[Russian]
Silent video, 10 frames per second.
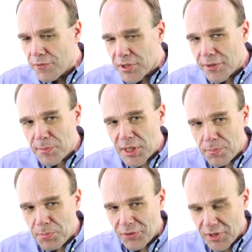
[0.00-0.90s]
в самой
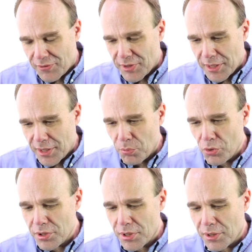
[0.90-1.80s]
первой своей
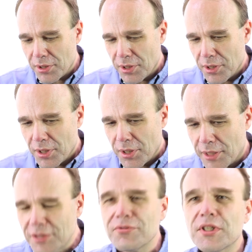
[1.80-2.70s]
работе
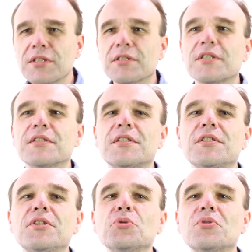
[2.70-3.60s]
они высказали
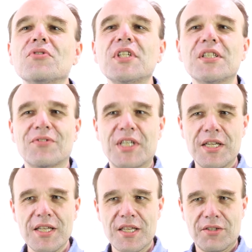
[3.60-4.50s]

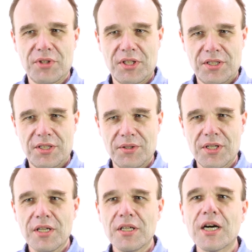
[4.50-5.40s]
неудовлетворение вот этой
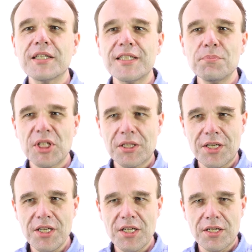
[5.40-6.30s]

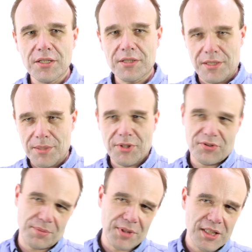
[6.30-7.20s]
асимметрии слабых
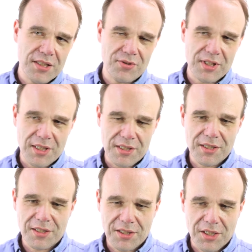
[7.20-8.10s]
взаимодействий
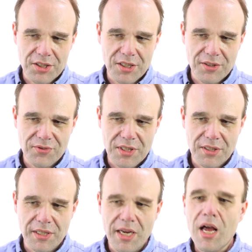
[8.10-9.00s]
относительно отражения в
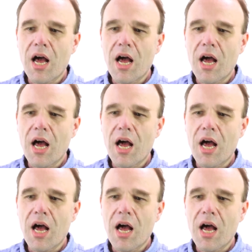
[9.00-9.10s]
зеркале.